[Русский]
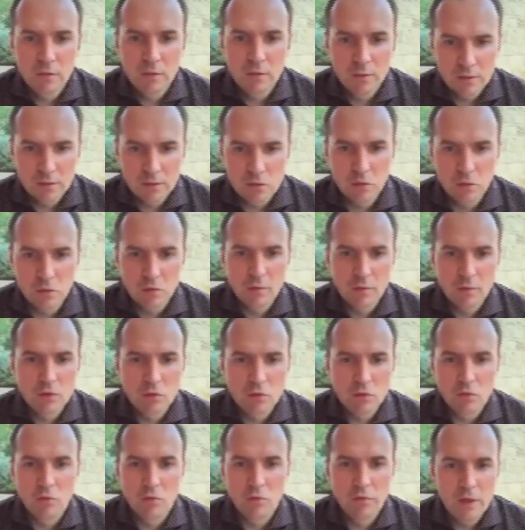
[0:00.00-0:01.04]
поскольку,
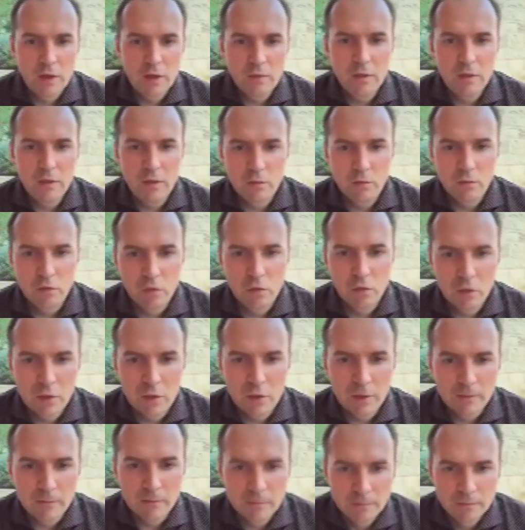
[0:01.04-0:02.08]
поскольку времени
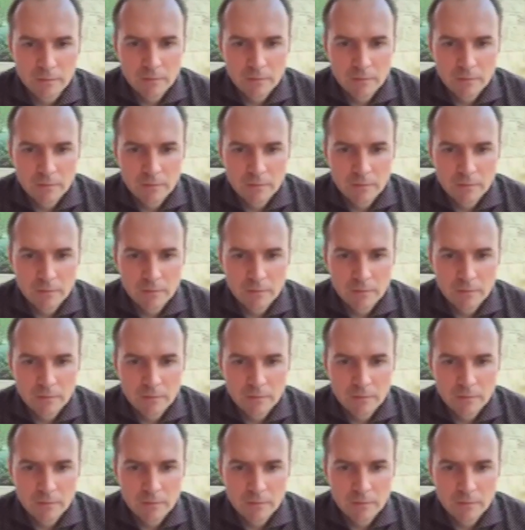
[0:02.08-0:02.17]
немного,